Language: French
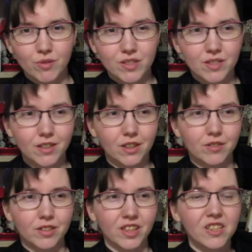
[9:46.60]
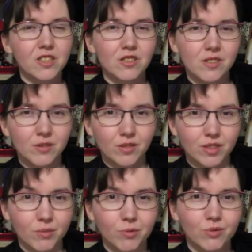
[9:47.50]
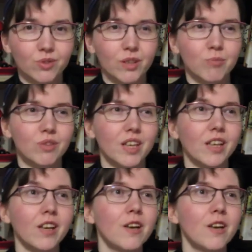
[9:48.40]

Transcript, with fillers: aussi, riche en termes de vocabulaire.